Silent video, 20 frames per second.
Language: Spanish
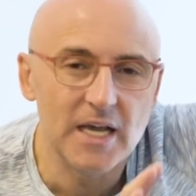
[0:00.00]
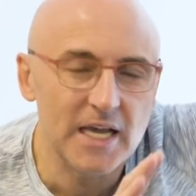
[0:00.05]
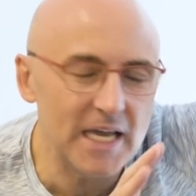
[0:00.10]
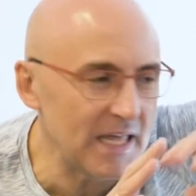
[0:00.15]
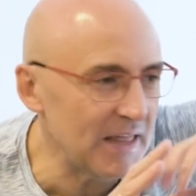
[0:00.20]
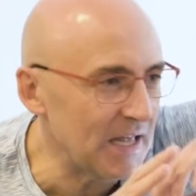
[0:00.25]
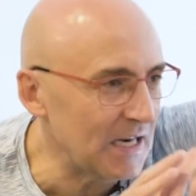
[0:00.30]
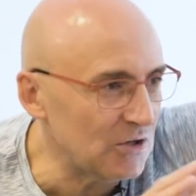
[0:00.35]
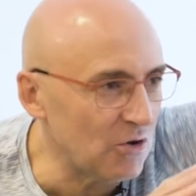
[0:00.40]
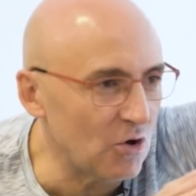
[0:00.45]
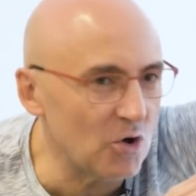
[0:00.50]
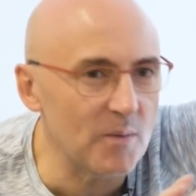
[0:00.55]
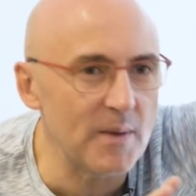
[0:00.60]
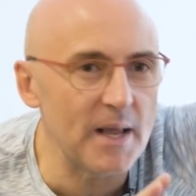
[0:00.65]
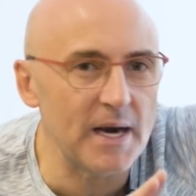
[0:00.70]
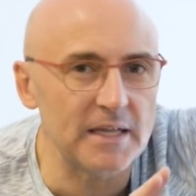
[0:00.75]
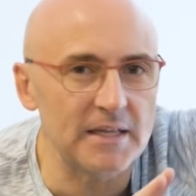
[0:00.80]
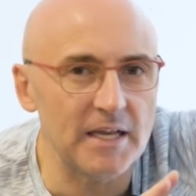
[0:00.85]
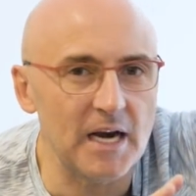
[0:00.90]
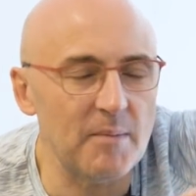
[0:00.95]
y del todo no me
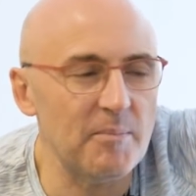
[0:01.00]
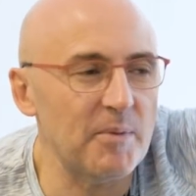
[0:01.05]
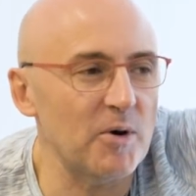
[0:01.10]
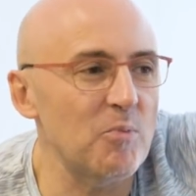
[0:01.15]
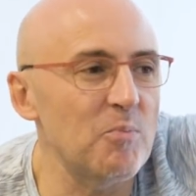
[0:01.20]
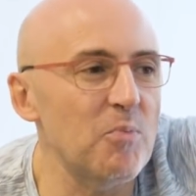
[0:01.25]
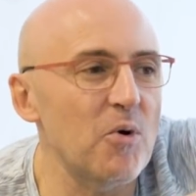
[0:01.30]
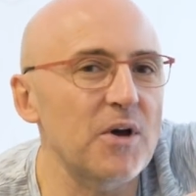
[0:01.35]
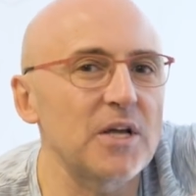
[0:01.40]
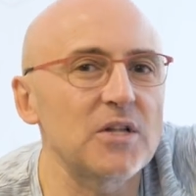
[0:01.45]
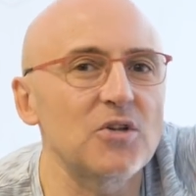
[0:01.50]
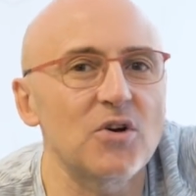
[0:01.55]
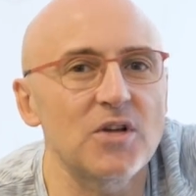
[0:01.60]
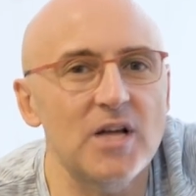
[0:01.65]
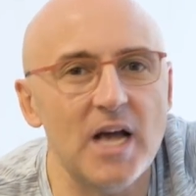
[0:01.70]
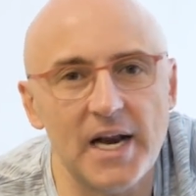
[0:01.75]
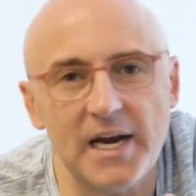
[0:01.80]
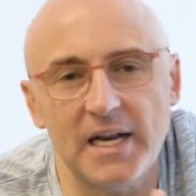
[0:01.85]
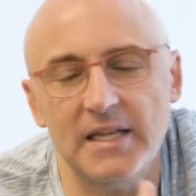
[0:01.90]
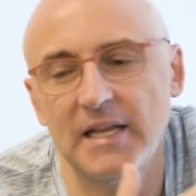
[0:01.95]
voy a retirar, pero un poquito
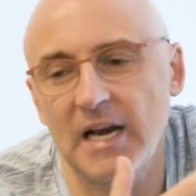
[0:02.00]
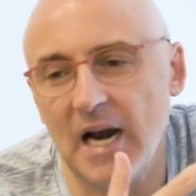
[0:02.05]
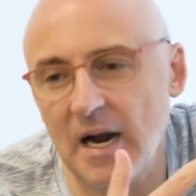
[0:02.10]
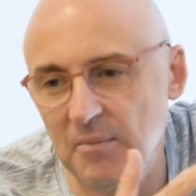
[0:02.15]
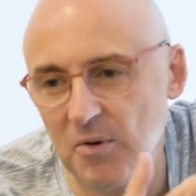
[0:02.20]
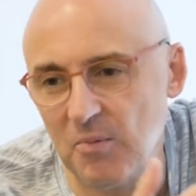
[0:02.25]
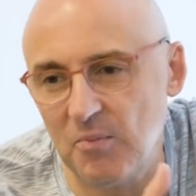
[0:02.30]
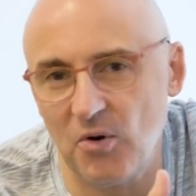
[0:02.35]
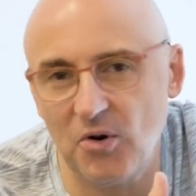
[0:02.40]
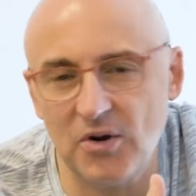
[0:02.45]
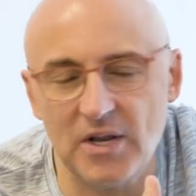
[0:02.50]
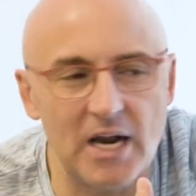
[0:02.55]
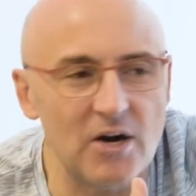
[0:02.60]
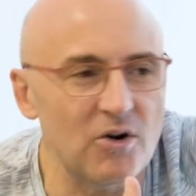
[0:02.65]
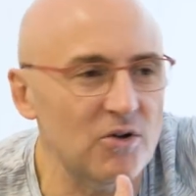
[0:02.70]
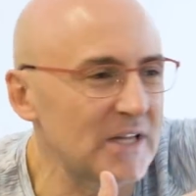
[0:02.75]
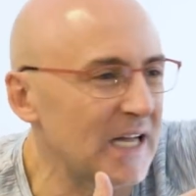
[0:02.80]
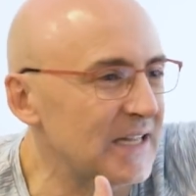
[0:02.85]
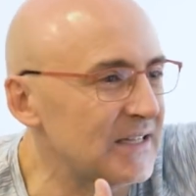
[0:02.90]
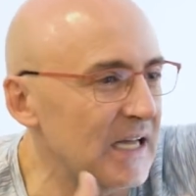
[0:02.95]
ya retirarme, un poco ya
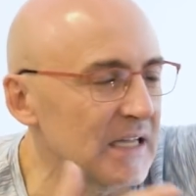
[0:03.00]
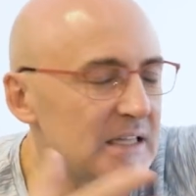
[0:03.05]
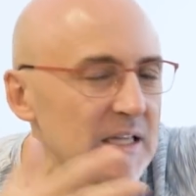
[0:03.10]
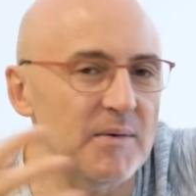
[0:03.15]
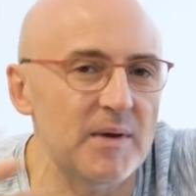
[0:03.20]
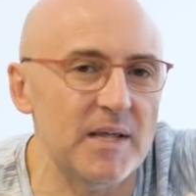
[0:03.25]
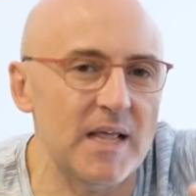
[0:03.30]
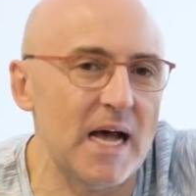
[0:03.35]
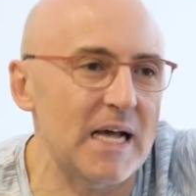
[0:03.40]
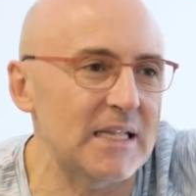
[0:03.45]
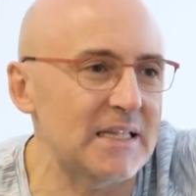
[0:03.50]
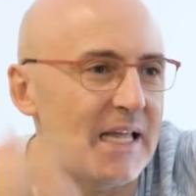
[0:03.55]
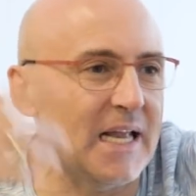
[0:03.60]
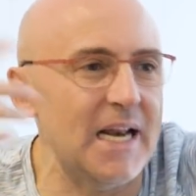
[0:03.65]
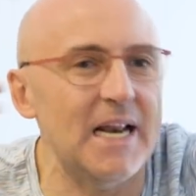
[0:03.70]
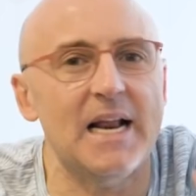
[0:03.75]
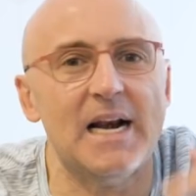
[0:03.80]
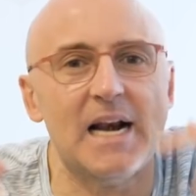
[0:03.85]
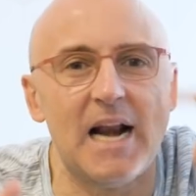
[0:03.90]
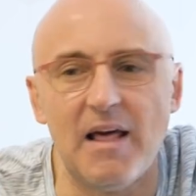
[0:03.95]
no tanta actividad,
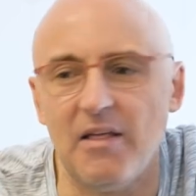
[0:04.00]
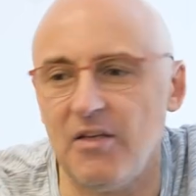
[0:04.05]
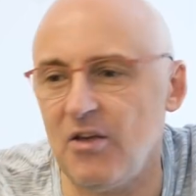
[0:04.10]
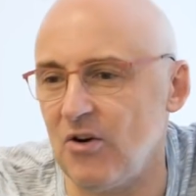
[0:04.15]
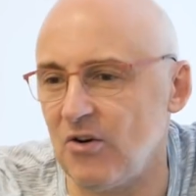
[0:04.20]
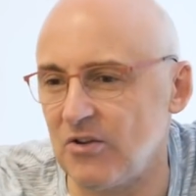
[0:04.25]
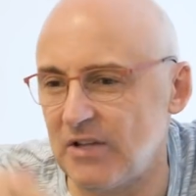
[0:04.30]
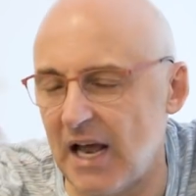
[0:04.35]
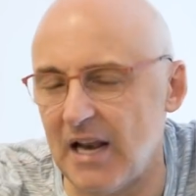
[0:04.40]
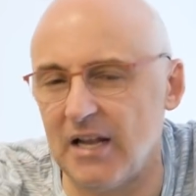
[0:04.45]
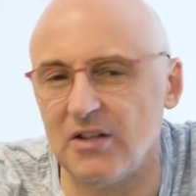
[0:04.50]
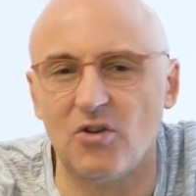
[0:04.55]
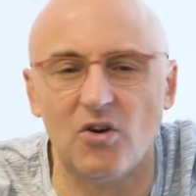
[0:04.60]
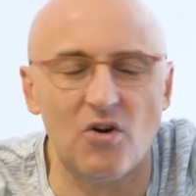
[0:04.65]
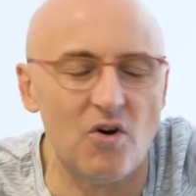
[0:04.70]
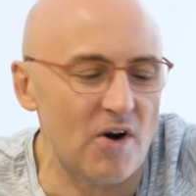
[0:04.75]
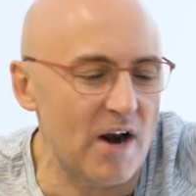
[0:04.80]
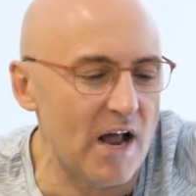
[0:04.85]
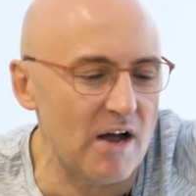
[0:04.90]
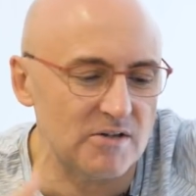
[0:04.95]
tele, radio, tal, en
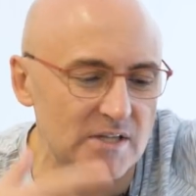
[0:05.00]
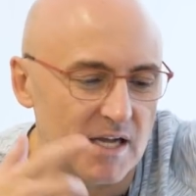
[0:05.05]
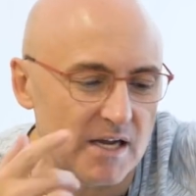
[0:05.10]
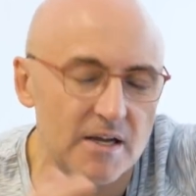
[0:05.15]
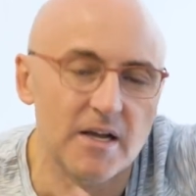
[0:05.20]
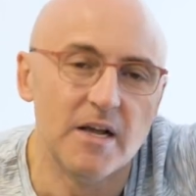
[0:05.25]
todos los lados,